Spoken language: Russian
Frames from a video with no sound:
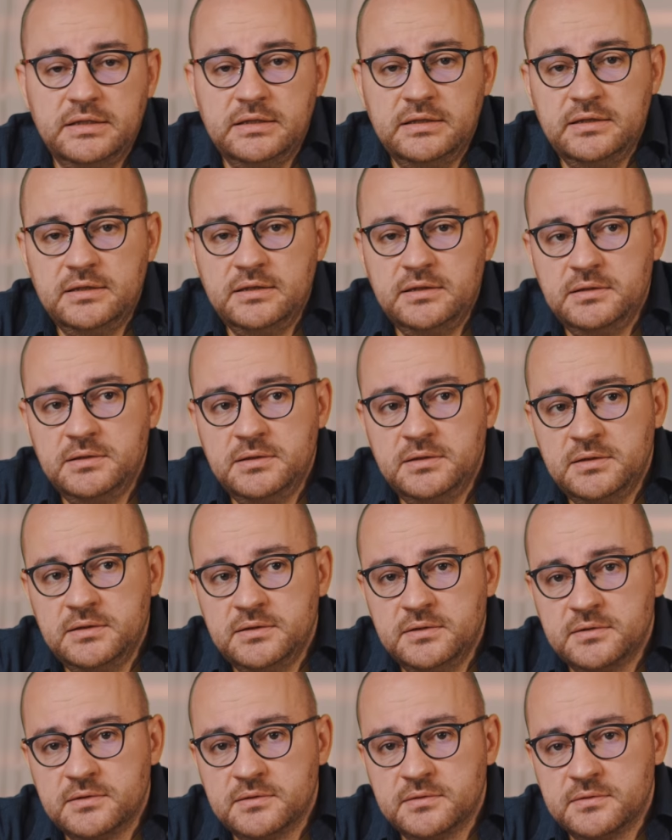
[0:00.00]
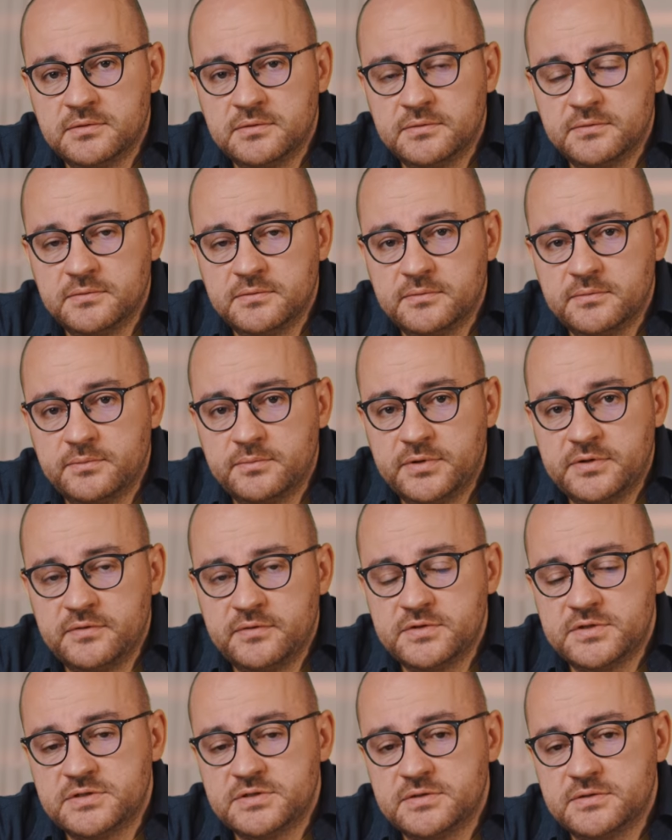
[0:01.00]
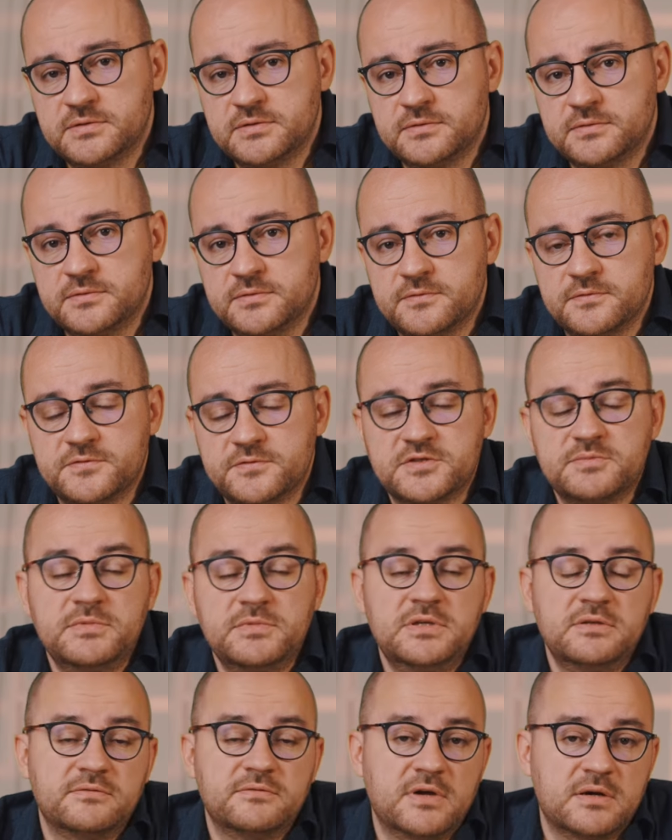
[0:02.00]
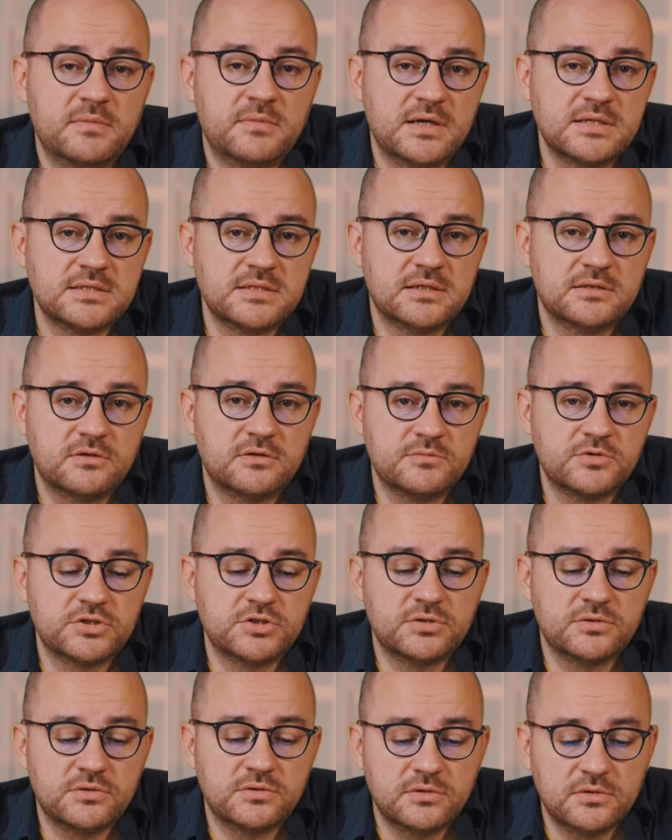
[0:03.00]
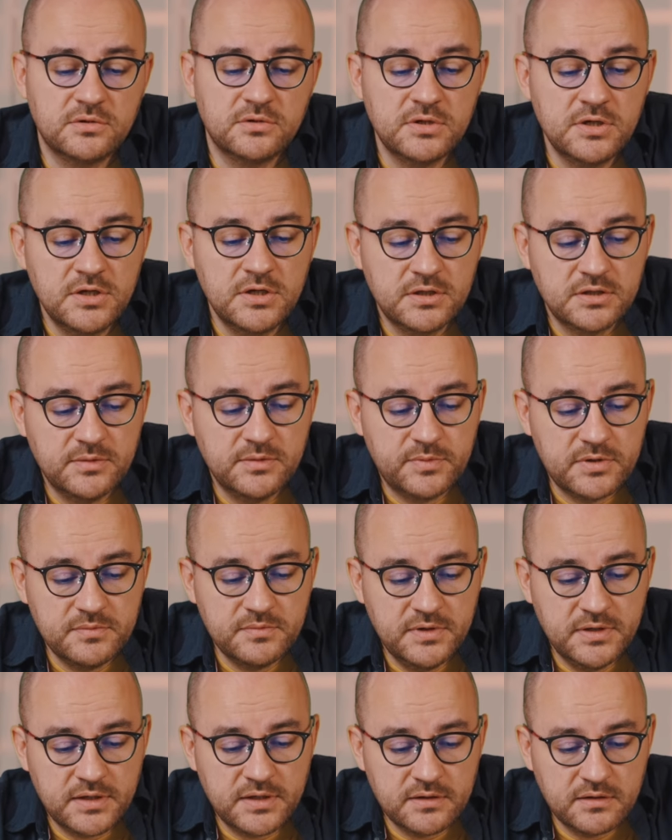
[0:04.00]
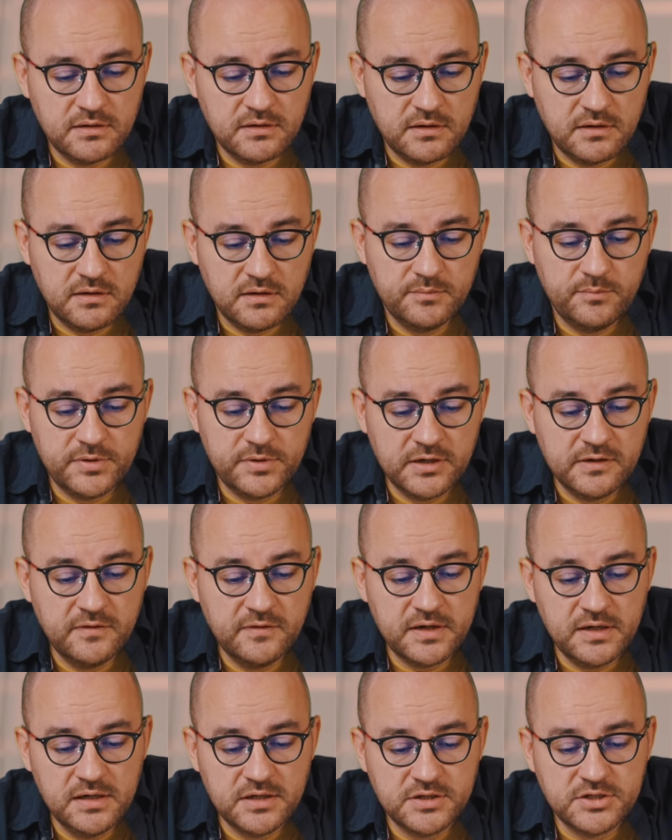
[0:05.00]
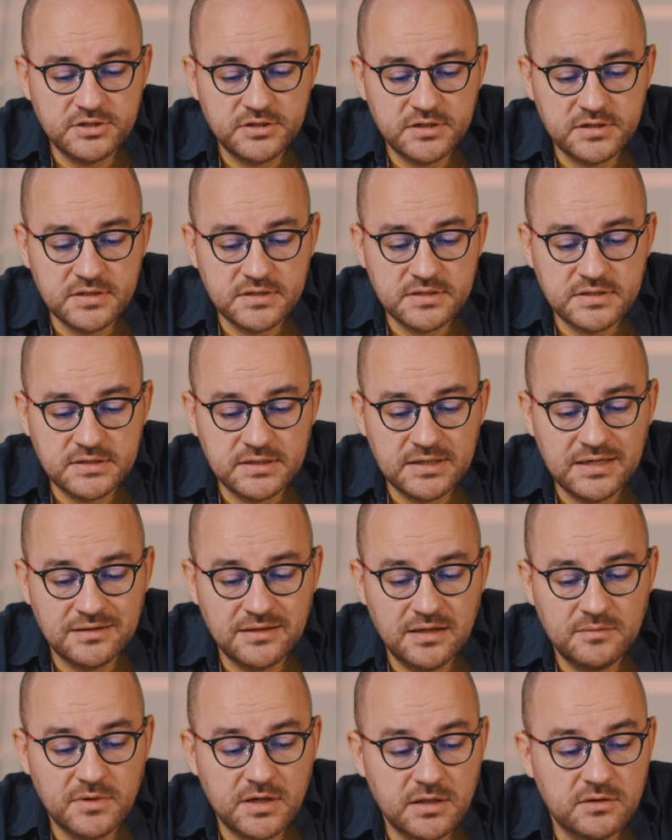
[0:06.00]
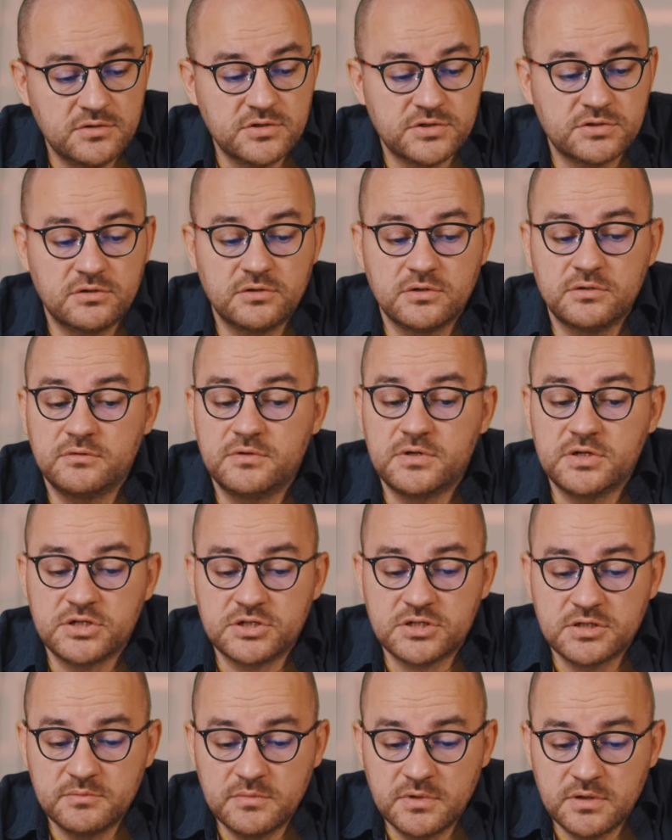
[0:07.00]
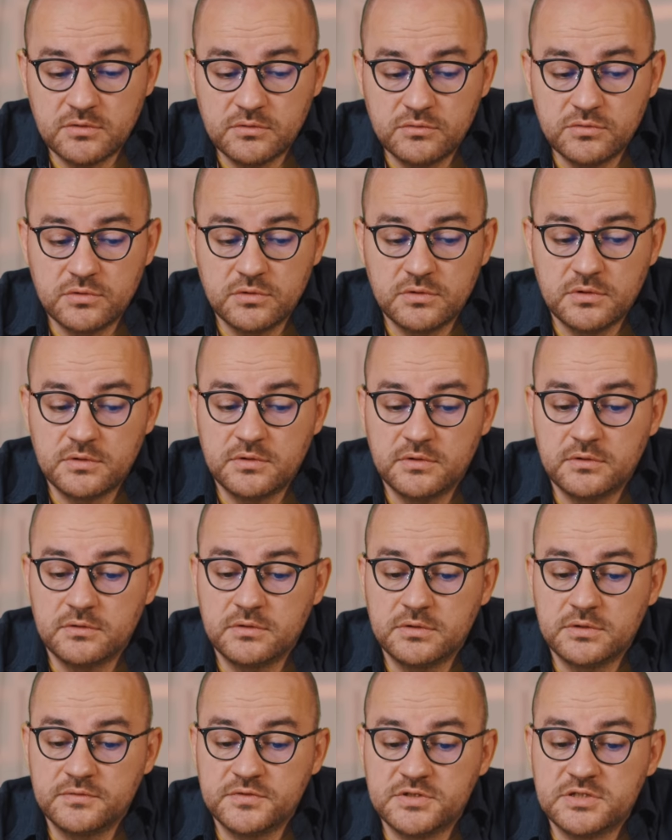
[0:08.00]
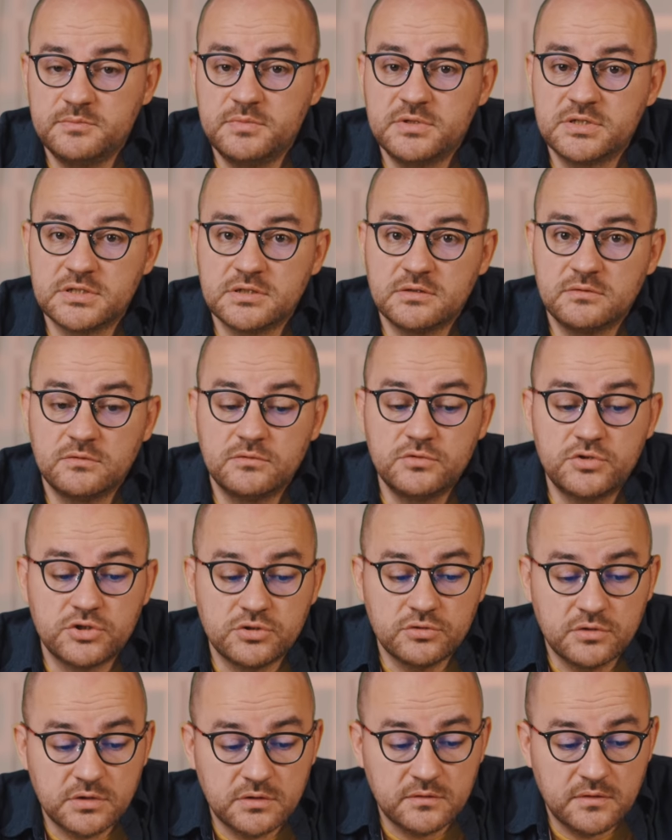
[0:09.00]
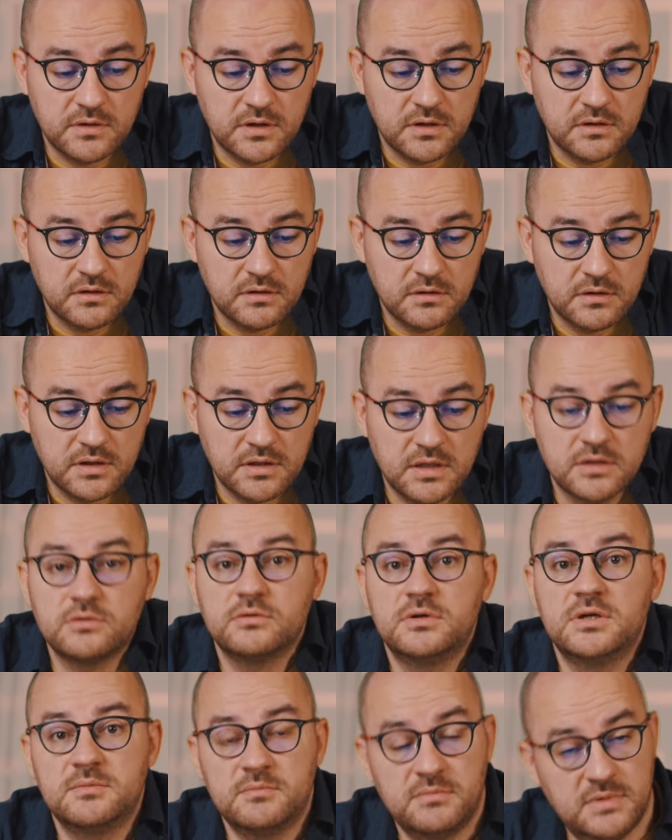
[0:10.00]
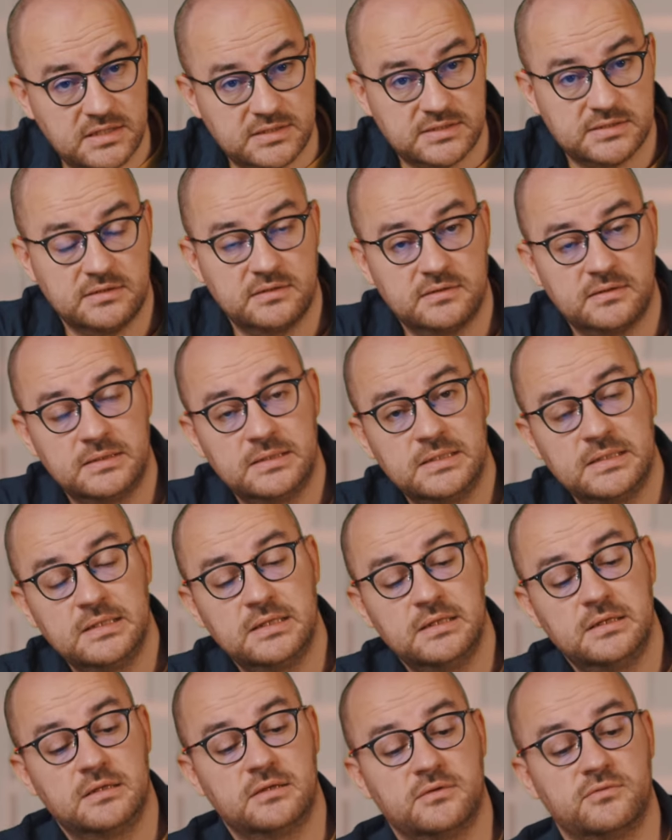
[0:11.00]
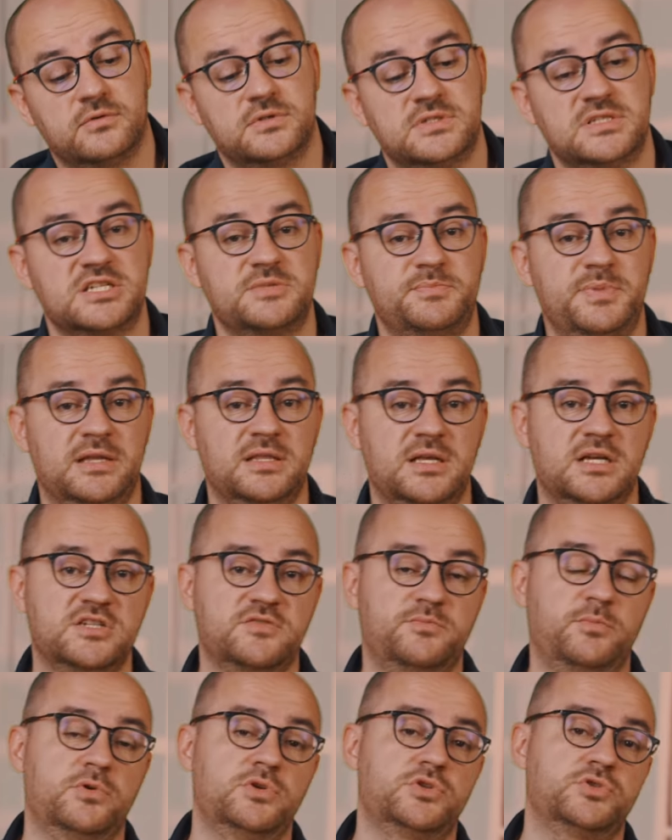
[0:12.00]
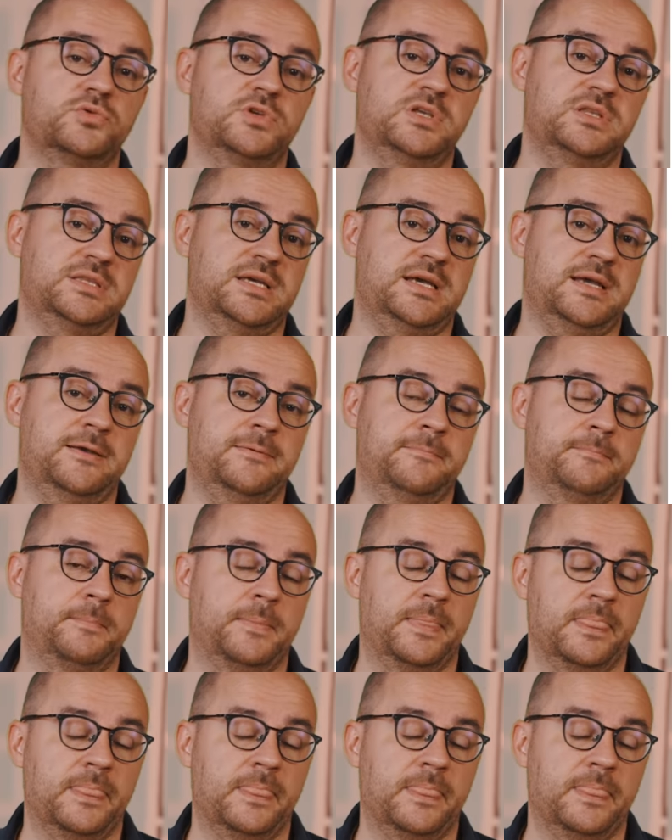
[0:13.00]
и появилась э, в СМИ информация о том, что, например, а, приговорили к 14 годам колонии строгого режима э, новосибирского ученого Анатолия Маслова вот, за шпионаж в пользу Китая.